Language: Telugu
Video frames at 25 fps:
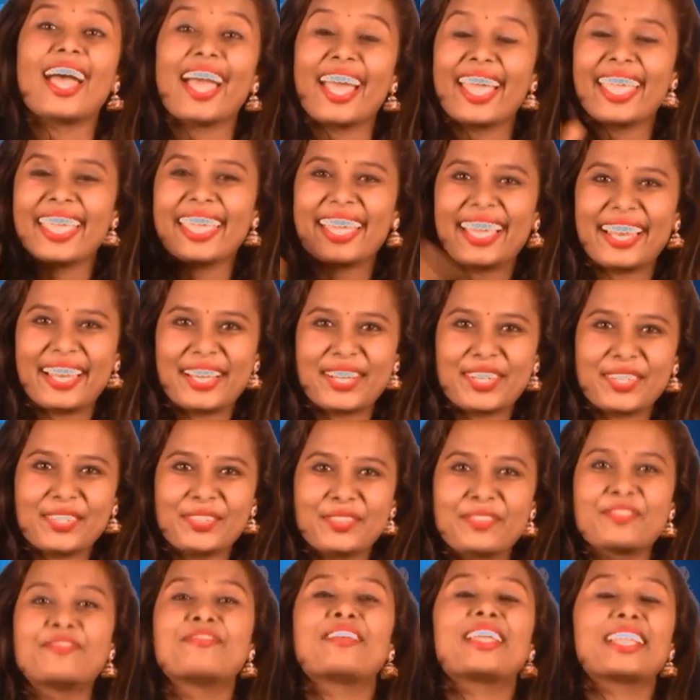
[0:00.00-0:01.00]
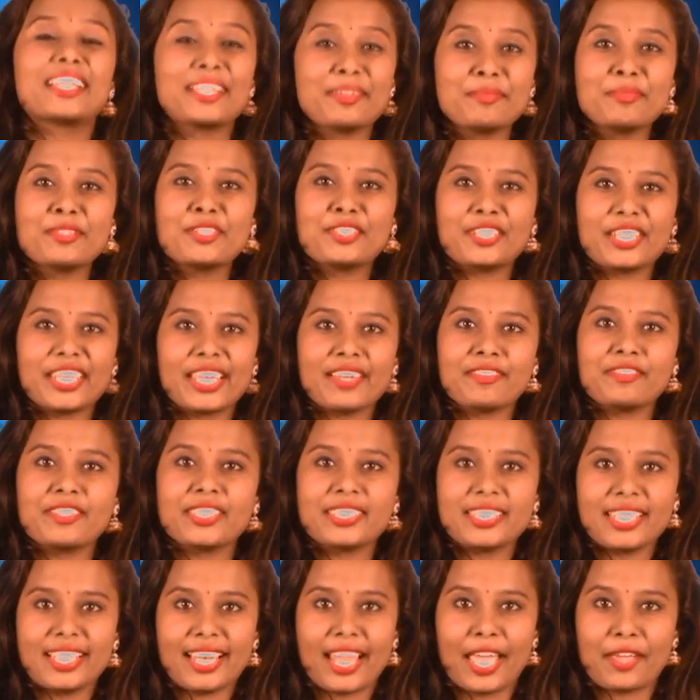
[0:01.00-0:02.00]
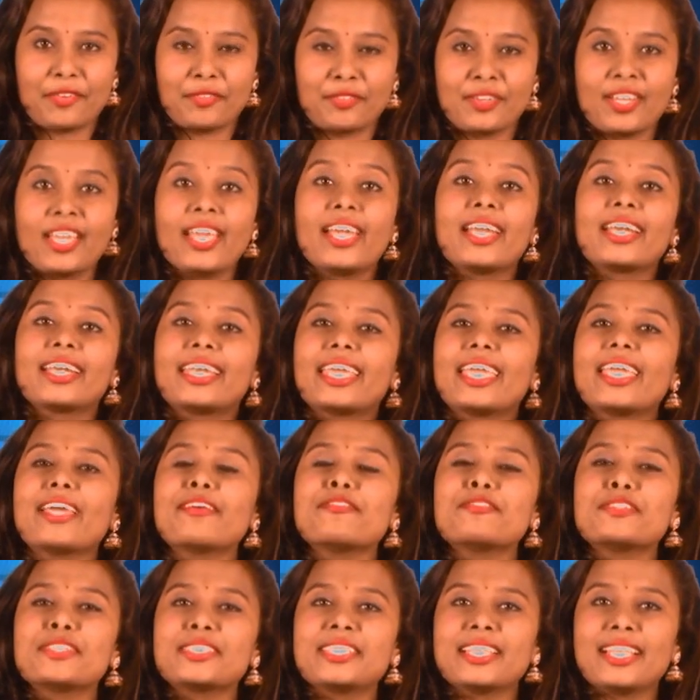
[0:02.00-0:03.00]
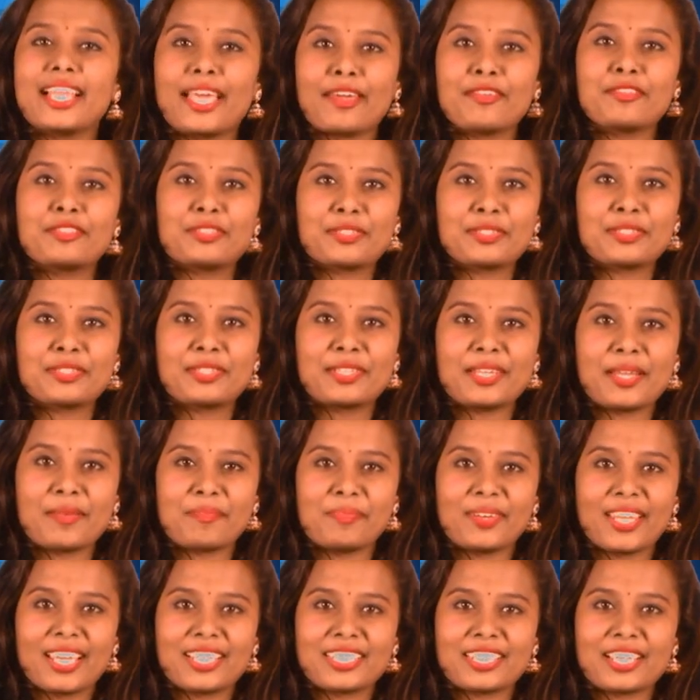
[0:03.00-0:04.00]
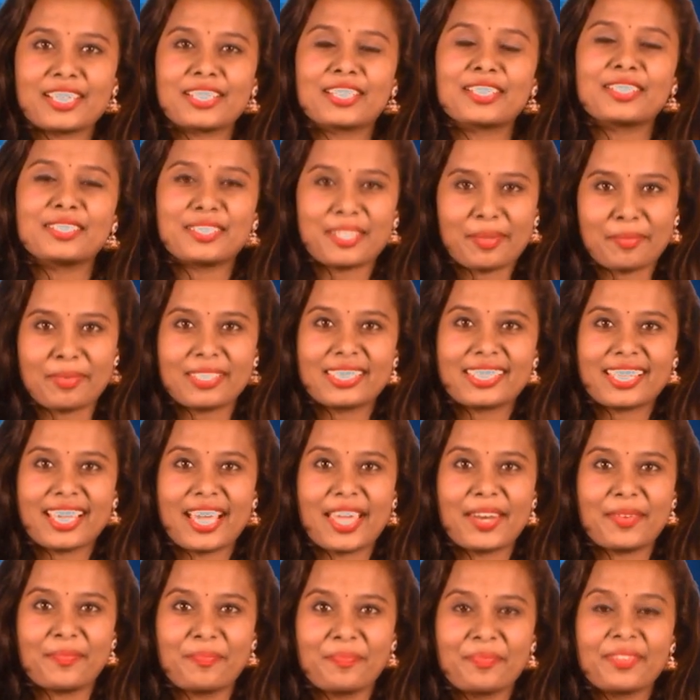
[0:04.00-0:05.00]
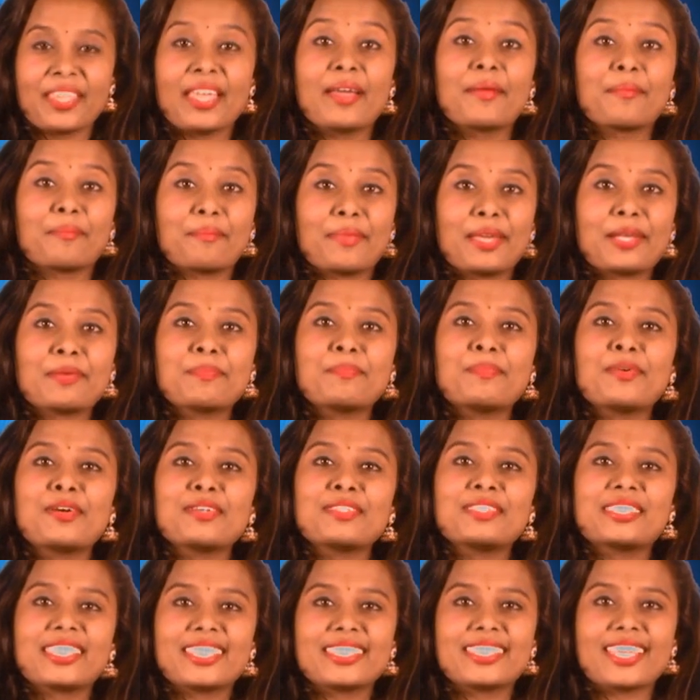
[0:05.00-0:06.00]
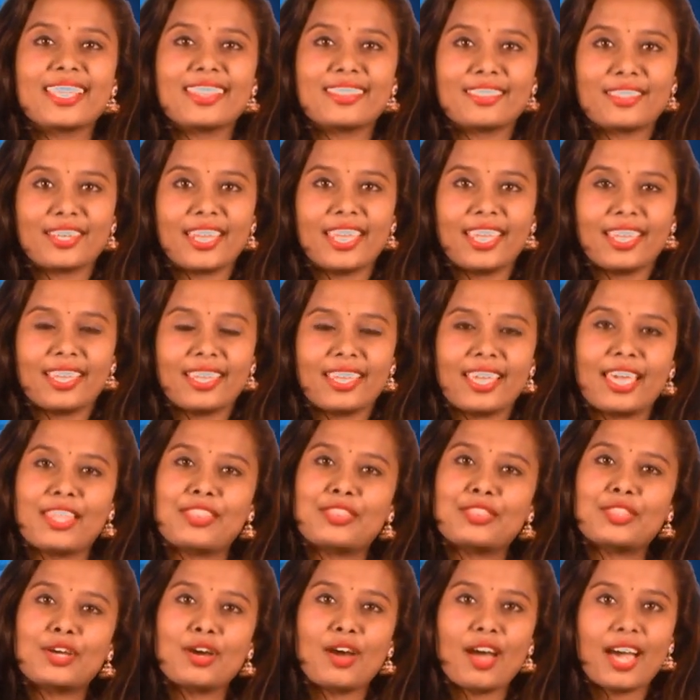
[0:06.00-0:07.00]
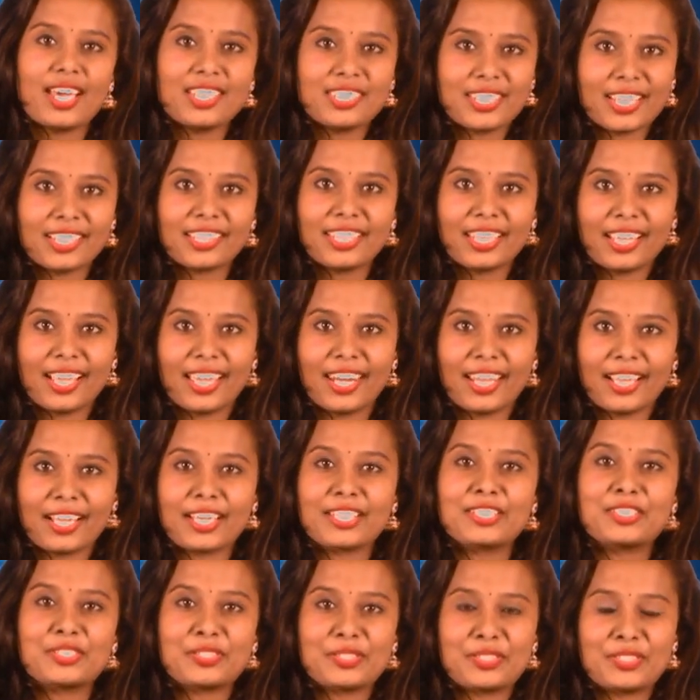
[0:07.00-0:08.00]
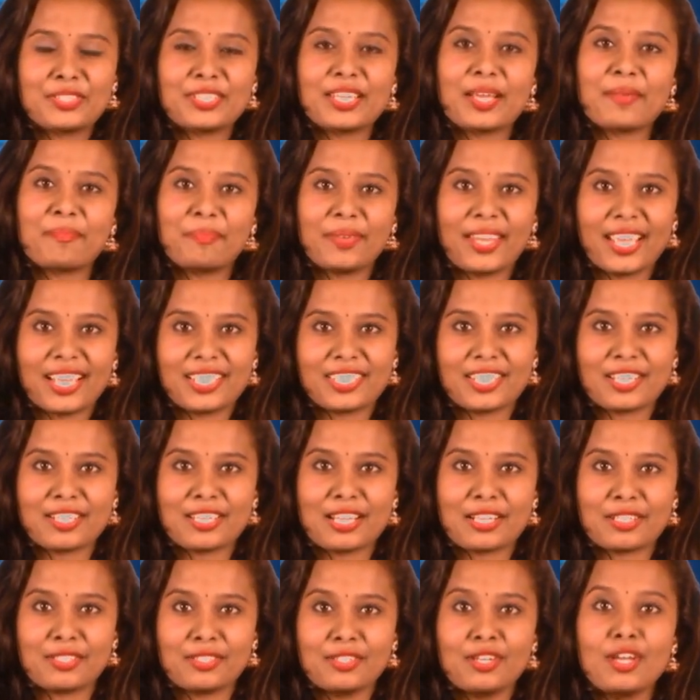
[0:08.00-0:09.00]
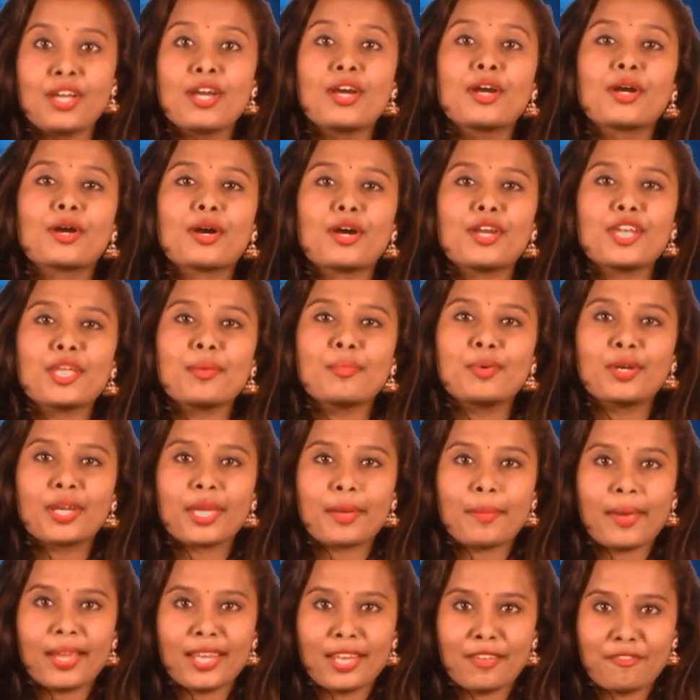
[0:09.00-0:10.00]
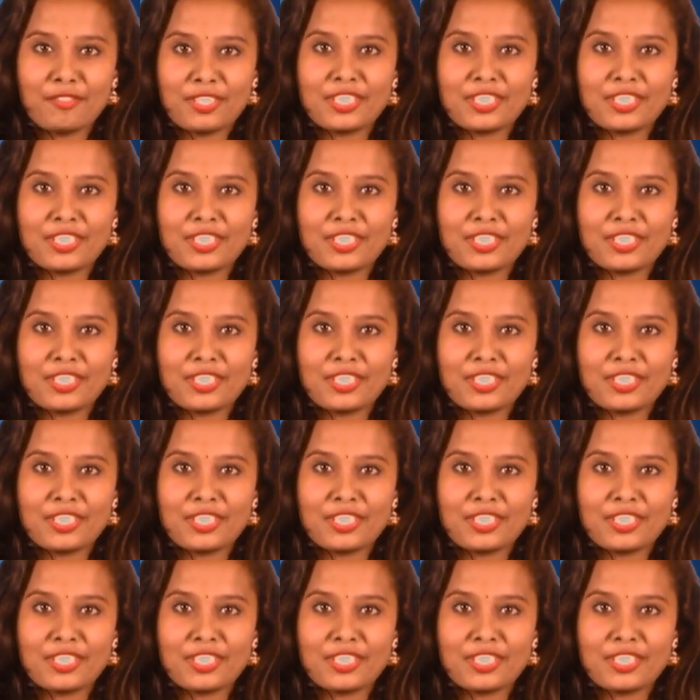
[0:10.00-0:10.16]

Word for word: హాయ్ హలో వెల్కమ్ టు టిఎఫ్సిసి లైవ్ టీఎఫ్సీసీ లైవ్ చూస్తున్న ప్రేక్షకులకు నమస్కారం బిగ్ బాస్ సీజన్ త్రీ ఎంతో ఆసక్తికరంగా చూస్తున్న ప్రేక్షకులకు కొన్ని ముఖ్యమైన